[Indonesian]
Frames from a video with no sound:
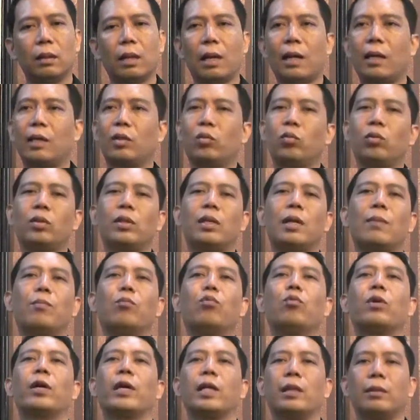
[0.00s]
ah itu tidak
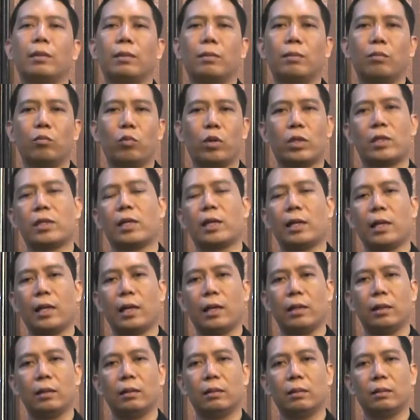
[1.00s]
mungkin buat saya.
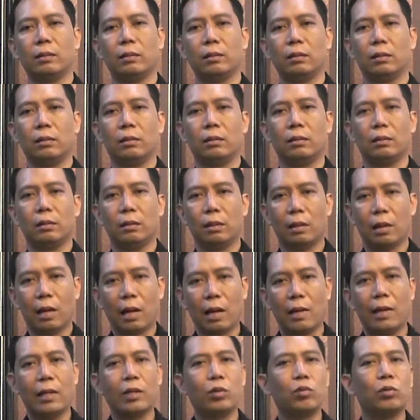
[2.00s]

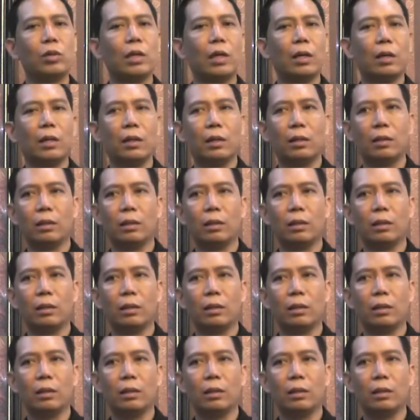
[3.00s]
Anda sudah